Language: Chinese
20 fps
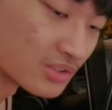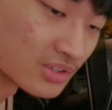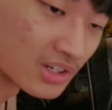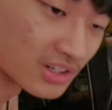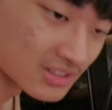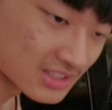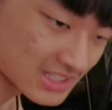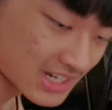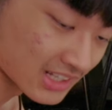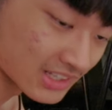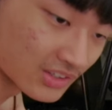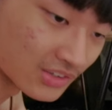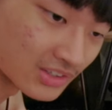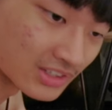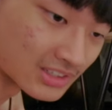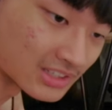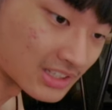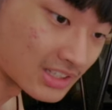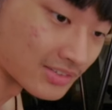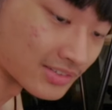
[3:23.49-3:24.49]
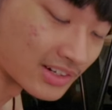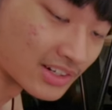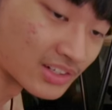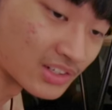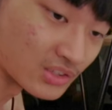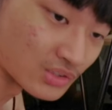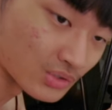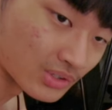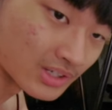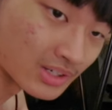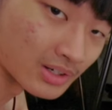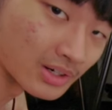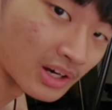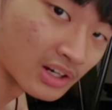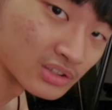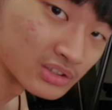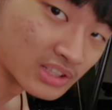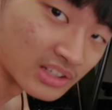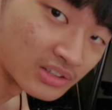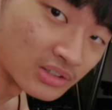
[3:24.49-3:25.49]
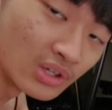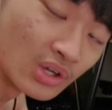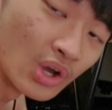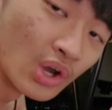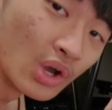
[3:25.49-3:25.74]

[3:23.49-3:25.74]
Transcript: 然后夹到一个地方，你就可以让灯